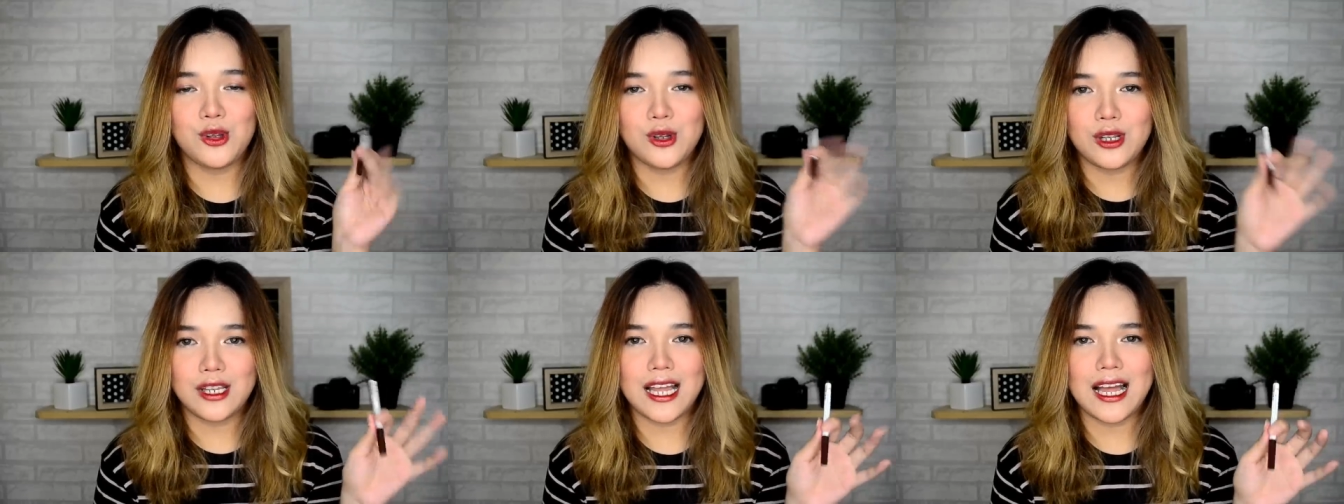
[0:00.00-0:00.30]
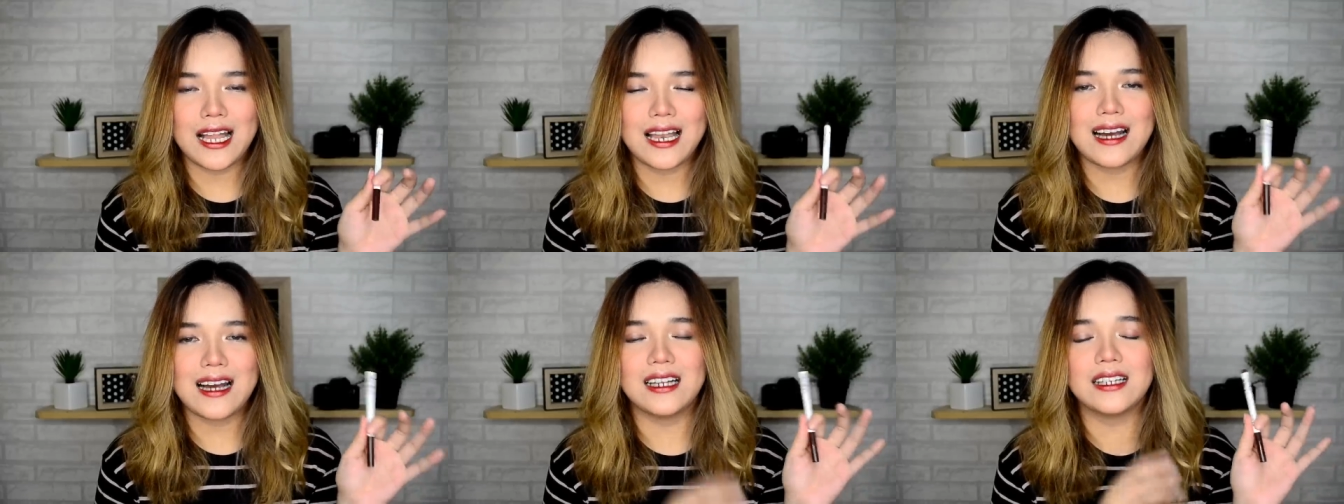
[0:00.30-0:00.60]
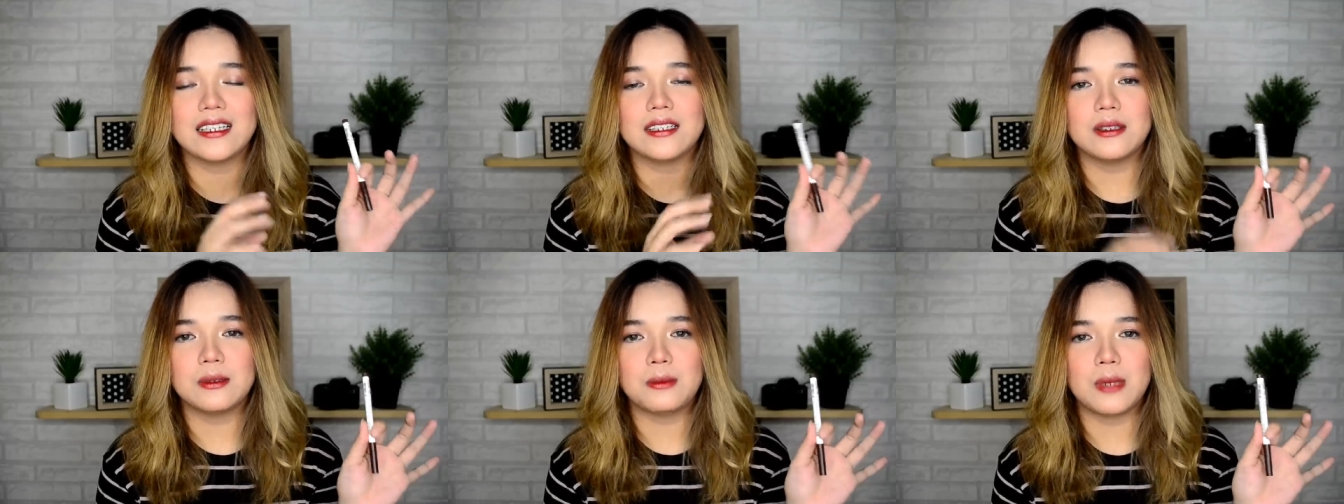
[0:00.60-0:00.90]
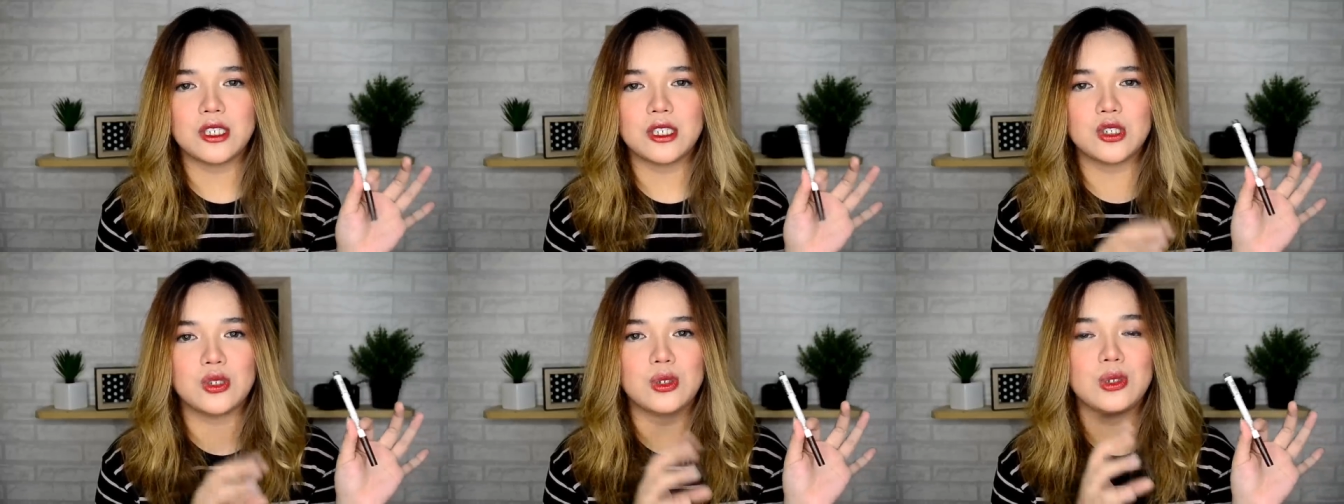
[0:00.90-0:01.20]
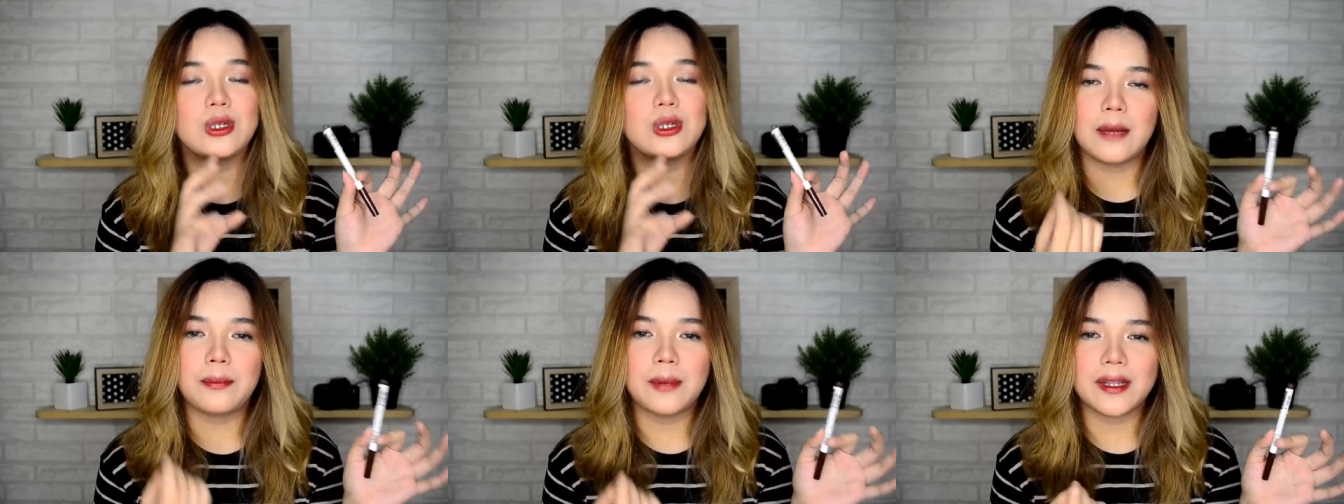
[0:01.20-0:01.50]
Yun nga lang,
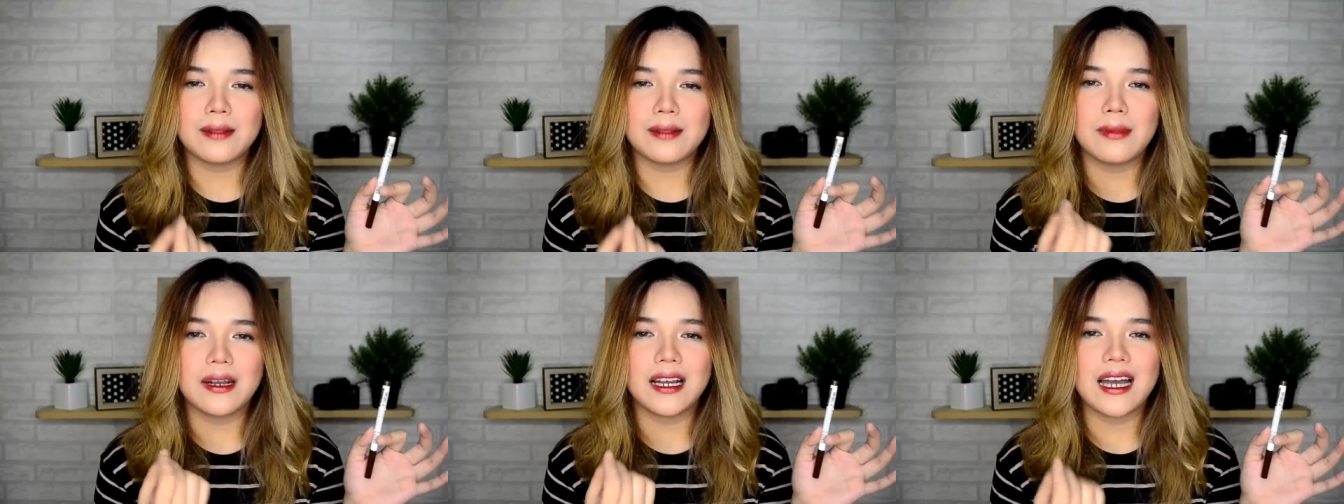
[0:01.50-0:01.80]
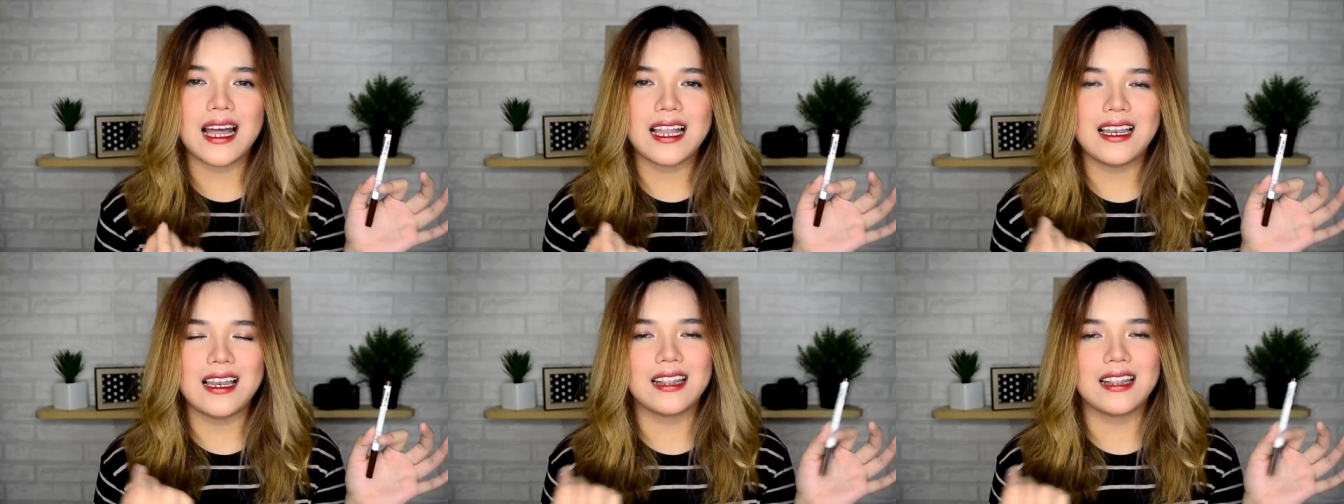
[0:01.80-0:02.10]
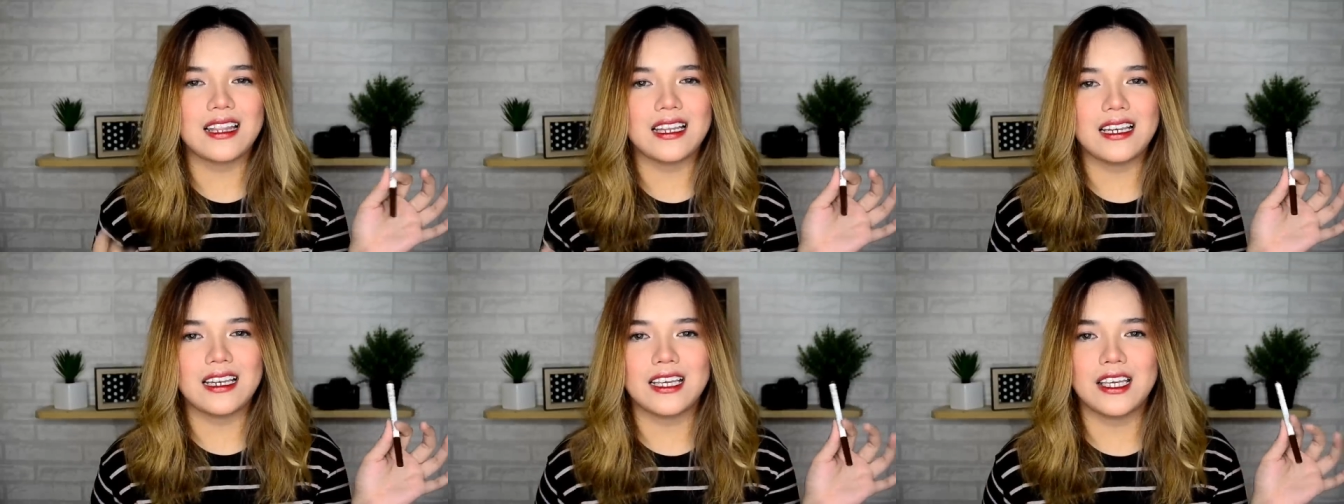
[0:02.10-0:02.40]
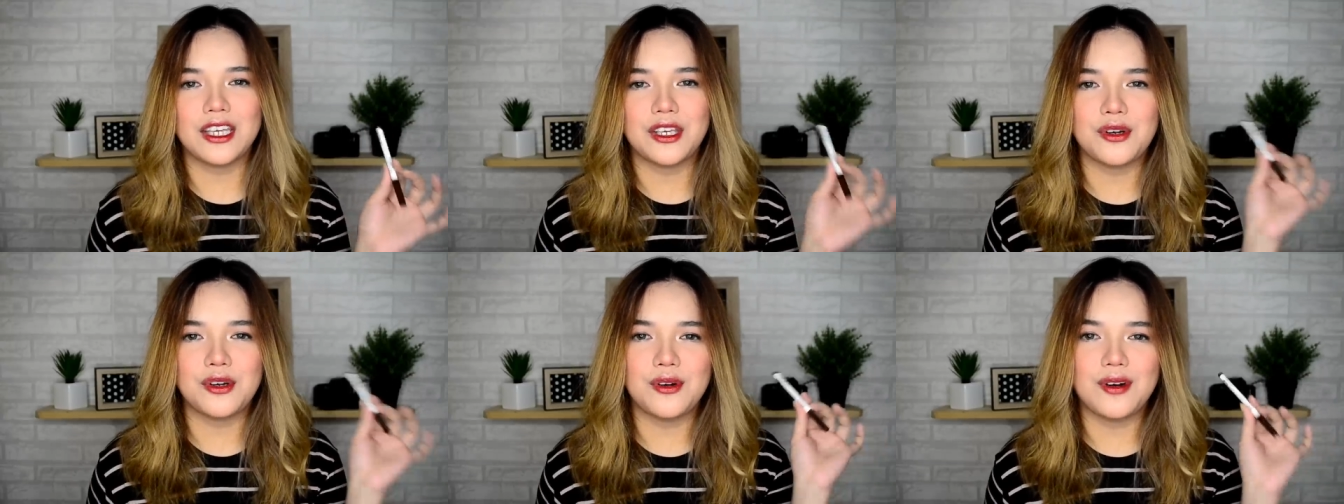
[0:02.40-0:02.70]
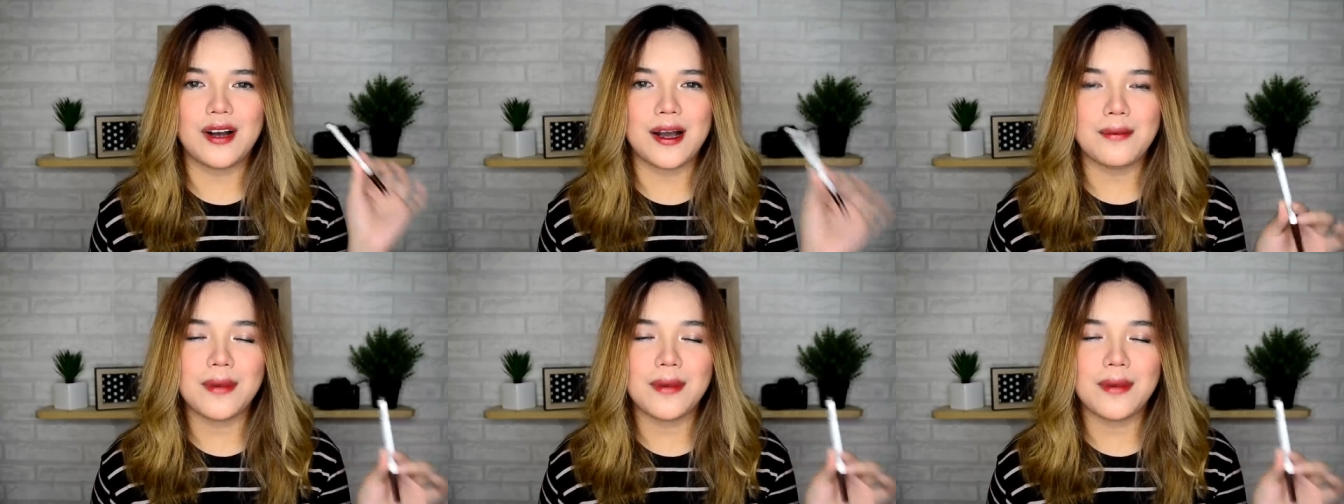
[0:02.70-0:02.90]
medyo dapat magaan lang talaga yung